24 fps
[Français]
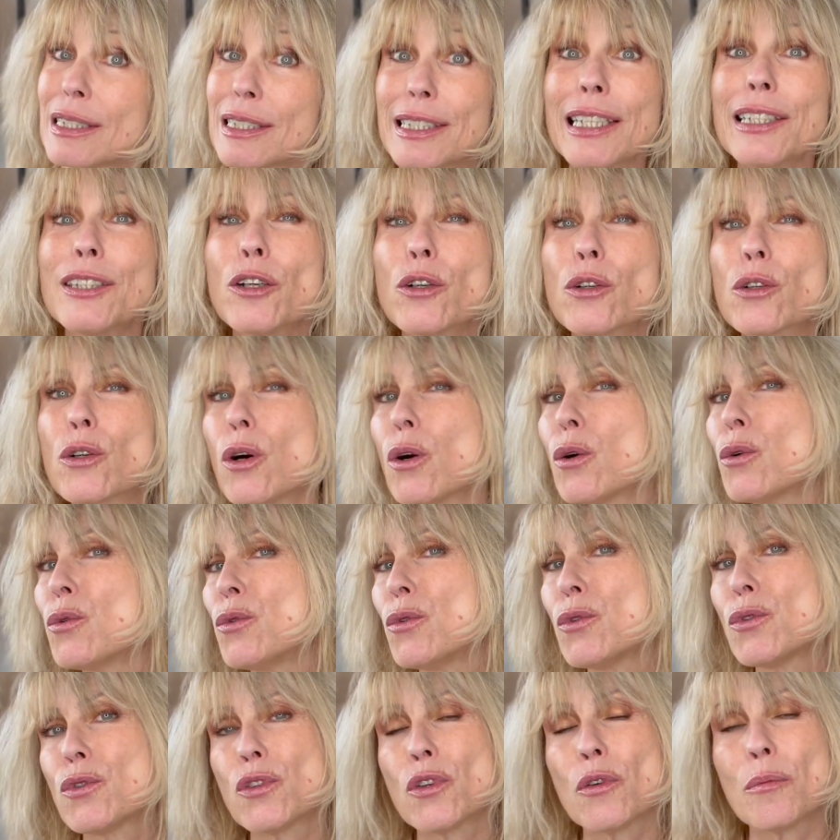C'est encore
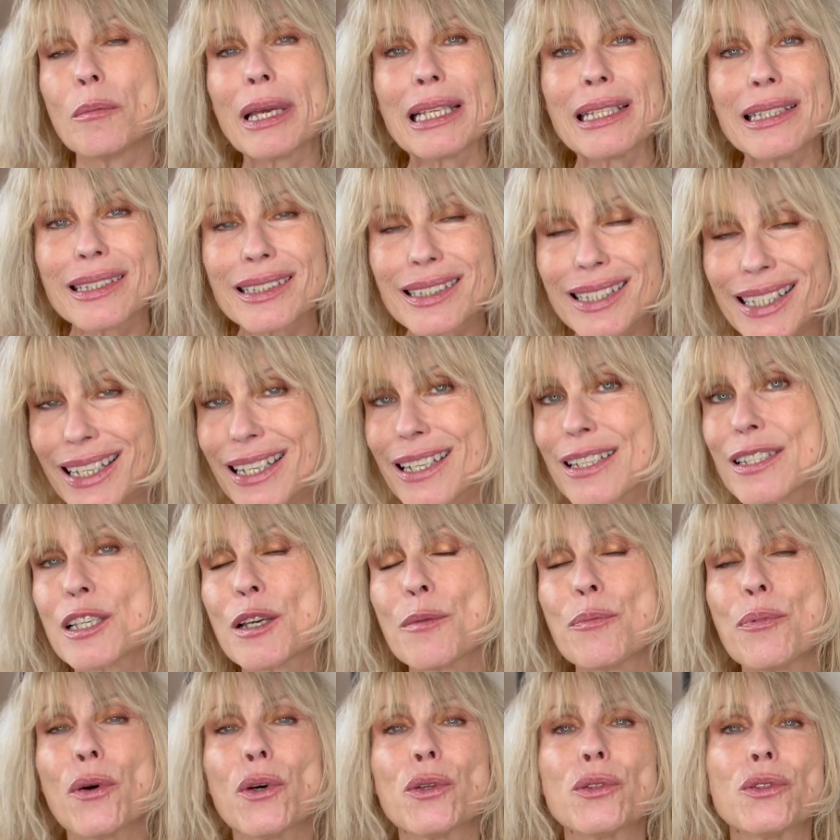une semaine très
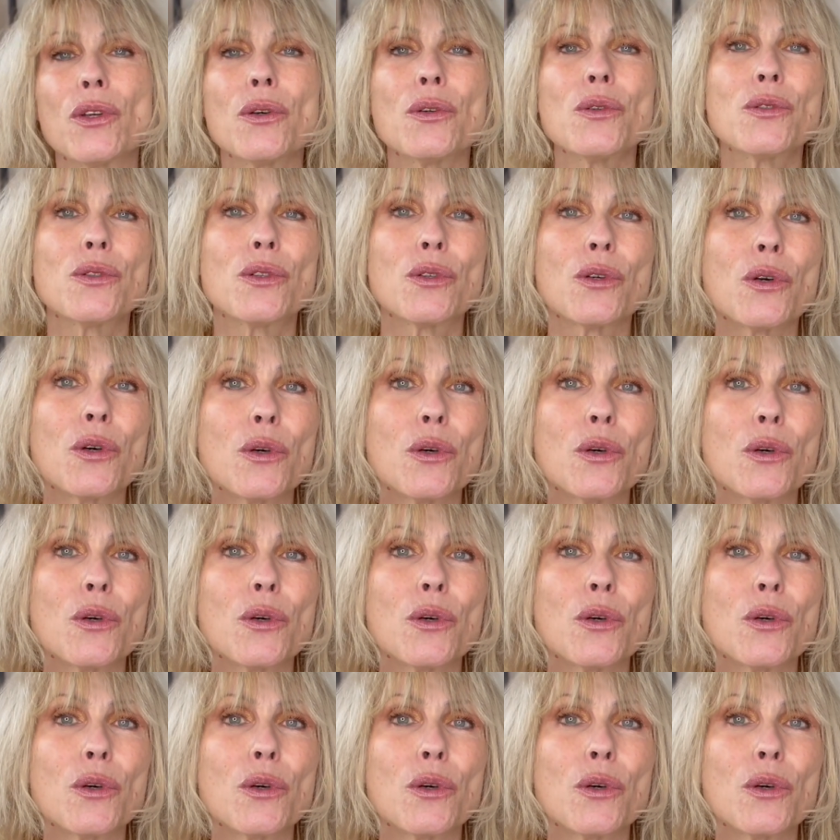importante.